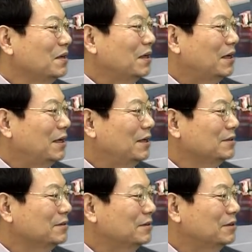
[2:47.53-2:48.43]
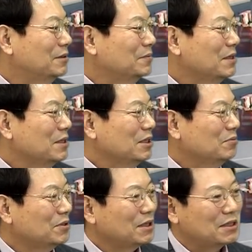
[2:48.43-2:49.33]
아이고
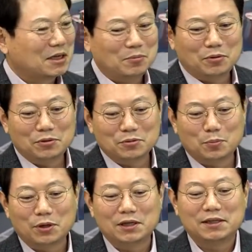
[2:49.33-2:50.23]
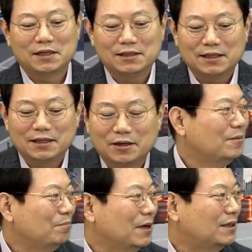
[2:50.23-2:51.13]
이분께 제가 뭘 좀 보내드려야 될 텐데요.
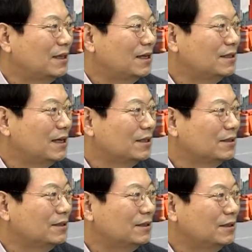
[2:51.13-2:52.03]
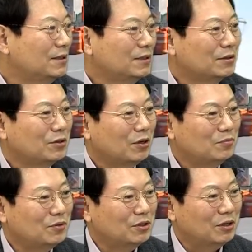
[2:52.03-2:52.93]
메탈 쉐이크
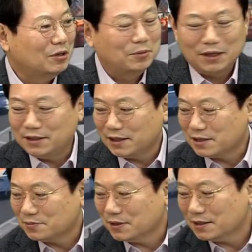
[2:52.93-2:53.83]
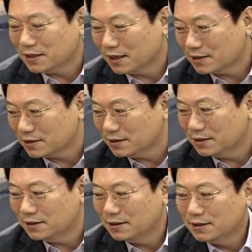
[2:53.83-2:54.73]
텀블러 보내드리겠습니다. 제가
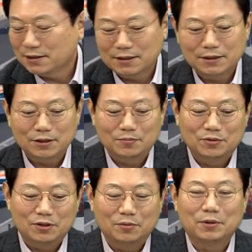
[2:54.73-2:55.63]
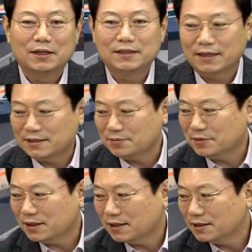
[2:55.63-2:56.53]
쓰는 이 텀블러
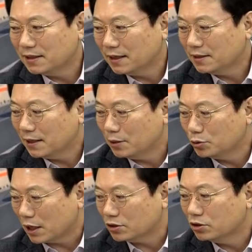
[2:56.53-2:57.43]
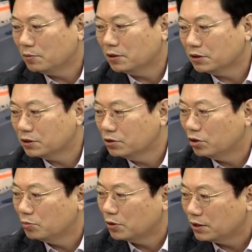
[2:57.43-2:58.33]
보내드리겠습니다. 아주 작은 거 말고 큰
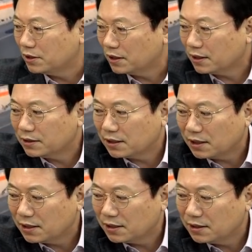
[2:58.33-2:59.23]
걸 보내드려야 되겠다.